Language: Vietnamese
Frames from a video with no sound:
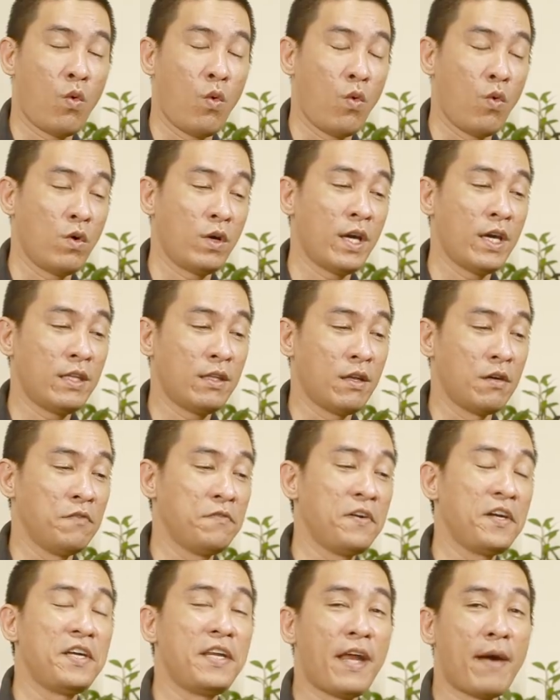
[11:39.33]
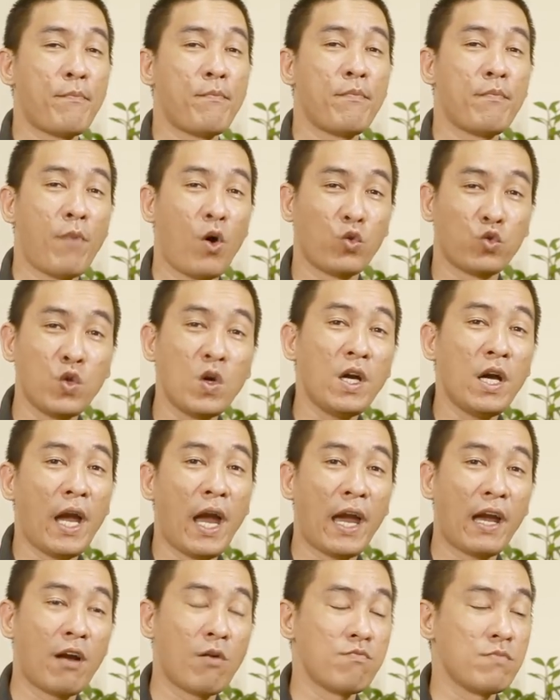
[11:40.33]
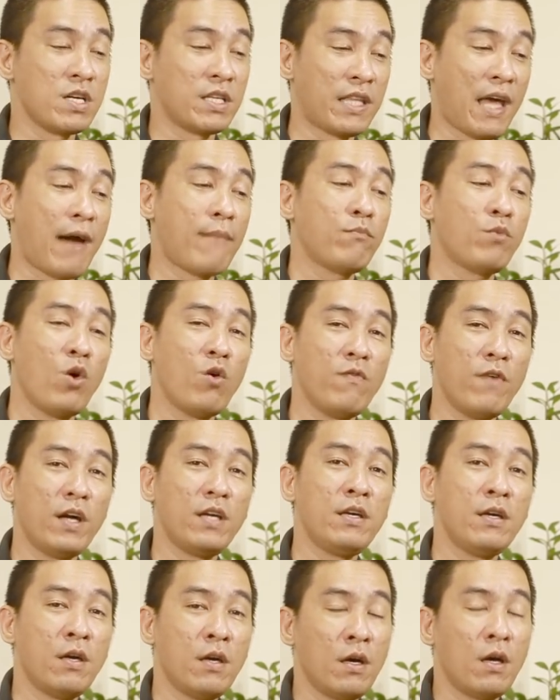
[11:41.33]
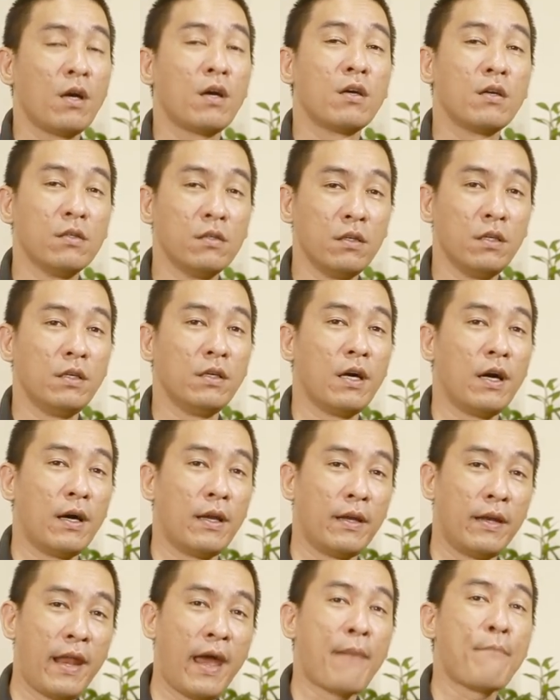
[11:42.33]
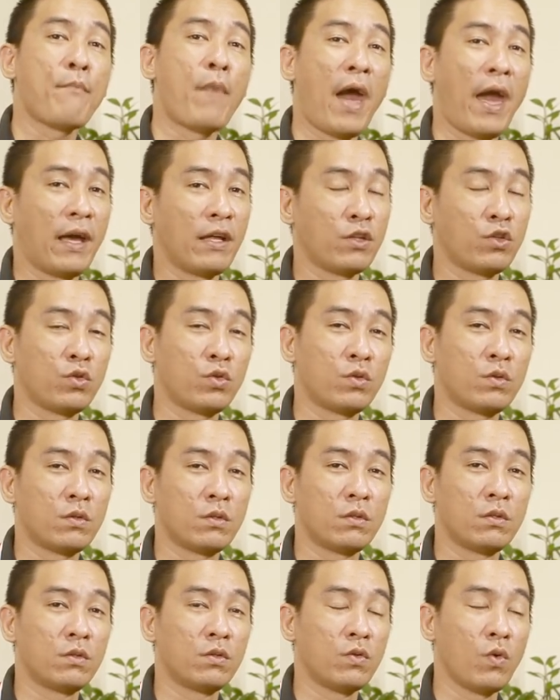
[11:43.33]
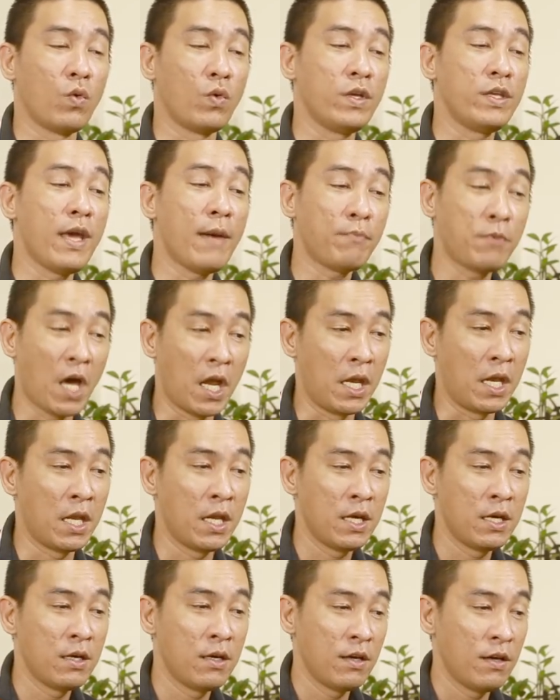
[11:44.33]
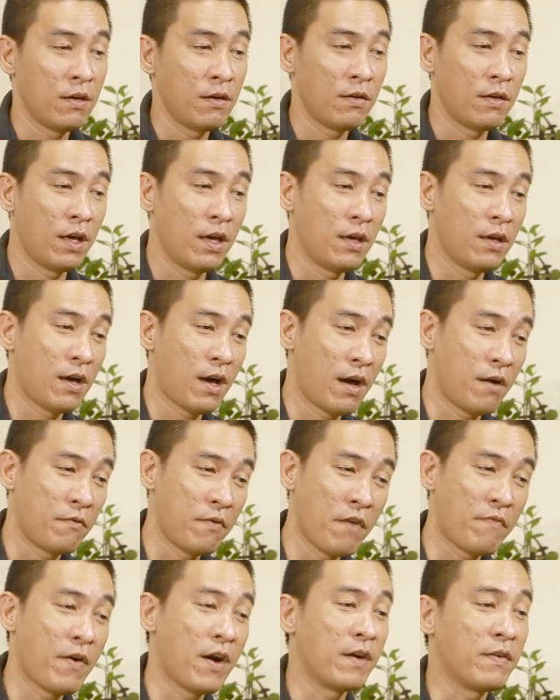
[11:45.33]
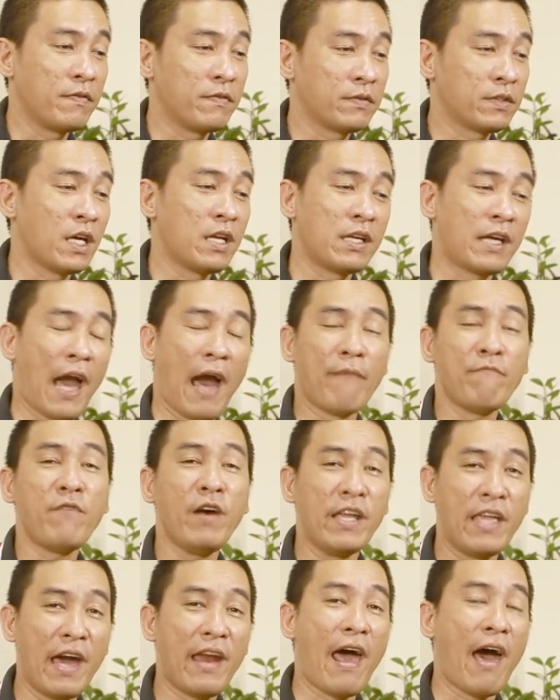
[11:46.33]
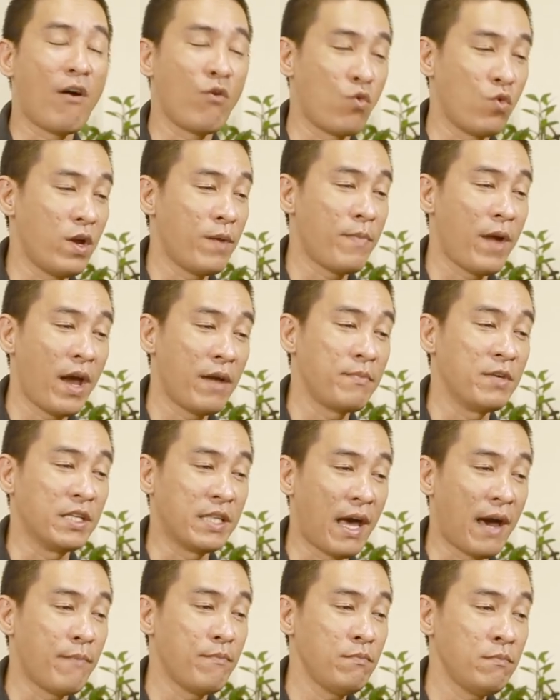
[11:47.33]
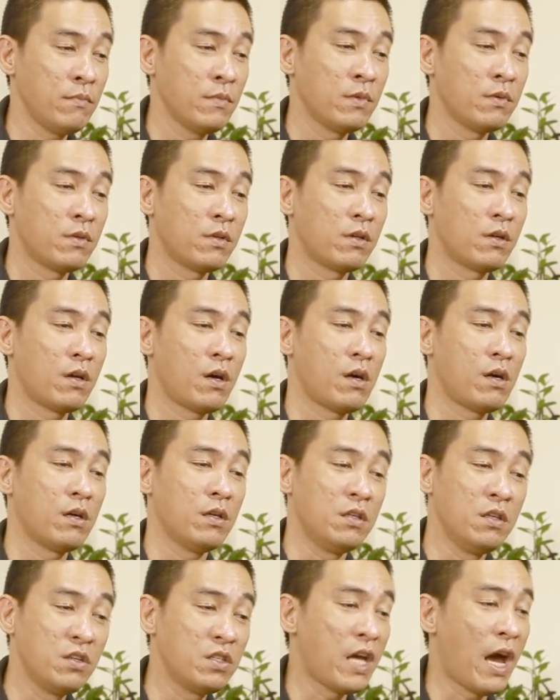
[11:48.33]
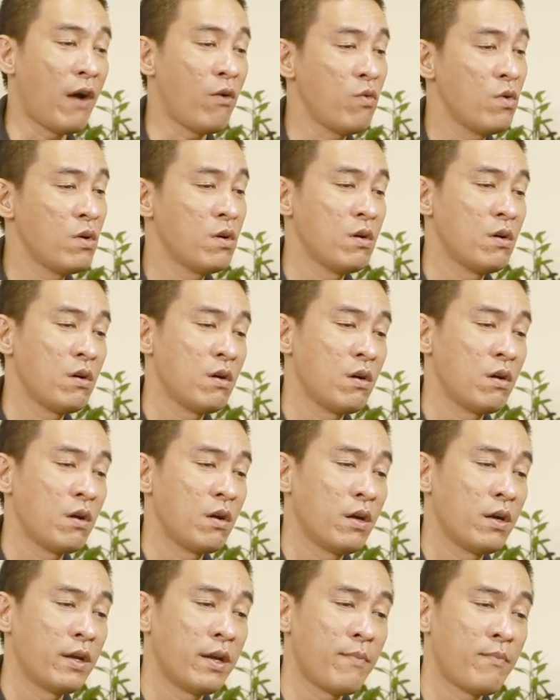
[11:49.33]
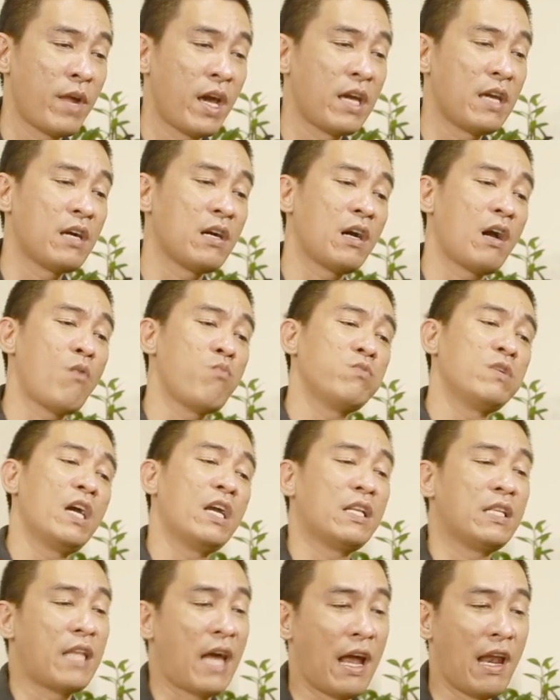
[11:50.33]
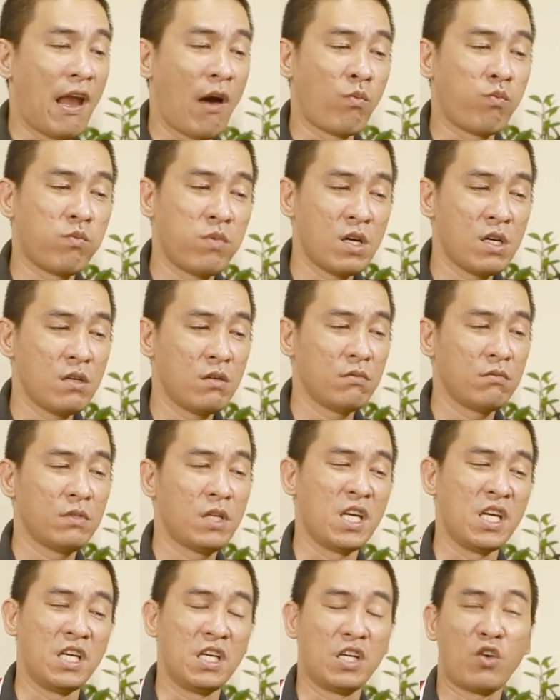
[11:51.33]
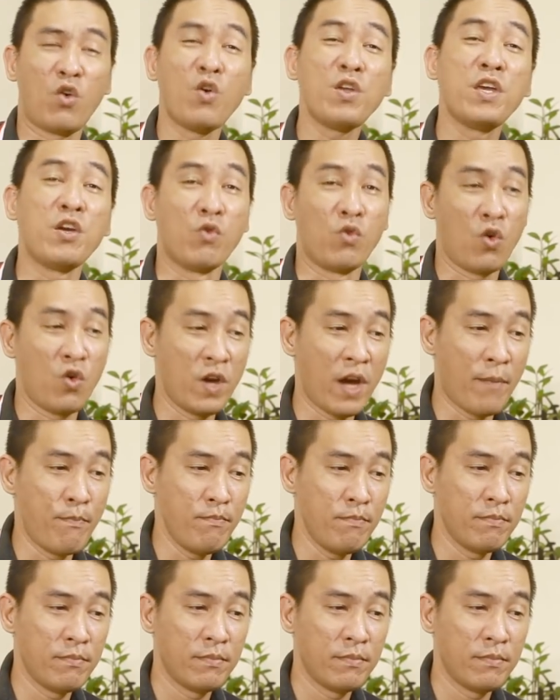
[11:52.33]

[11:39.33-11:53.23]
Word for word: của cái tử vi năm Mậu Tuất 2018 đối với người à, nam mạng tuổi Giáp Thìn. Thì à, về phần tình cảm và gia đạo của năm 2018 như sau. Năm nay công danh tài lộc thì có nhiều rối rắm,